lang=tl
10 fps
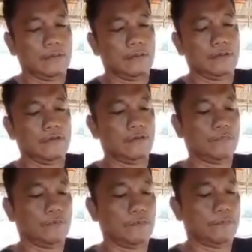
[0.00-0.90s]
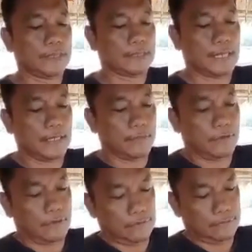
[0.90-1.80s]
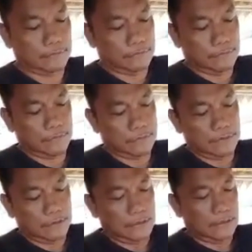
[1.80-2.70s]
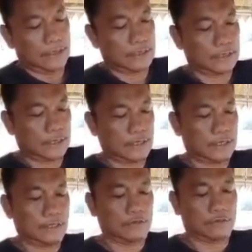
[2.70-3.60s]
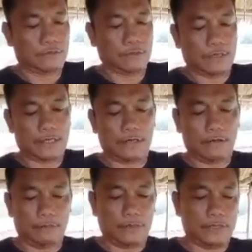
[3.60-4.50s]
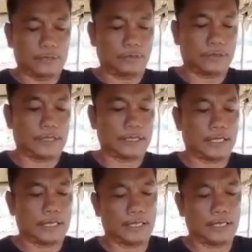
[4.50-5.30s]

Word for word: yung pong pagtali mo. Kasi ganito po talaga yung pang-export na tali.